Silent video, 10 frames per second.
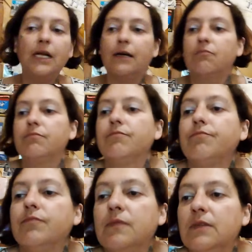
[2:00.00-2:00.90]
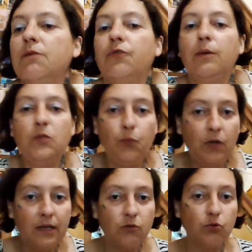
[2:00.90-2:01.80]
Voilà. Ça me fait un petit
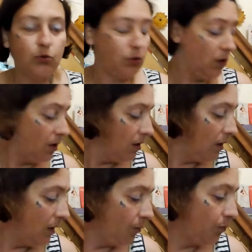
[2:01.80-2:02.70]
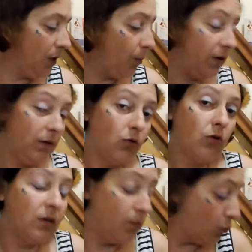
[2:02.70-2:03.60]
peu de lecture. Puis après, ça
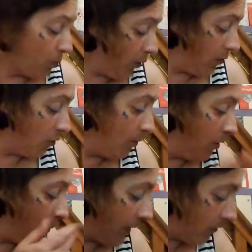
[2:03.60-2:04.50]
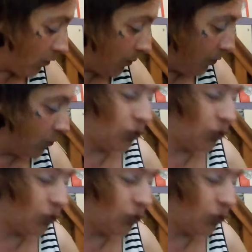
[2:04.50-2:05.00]
donne des bons plans, comme là, par exemple,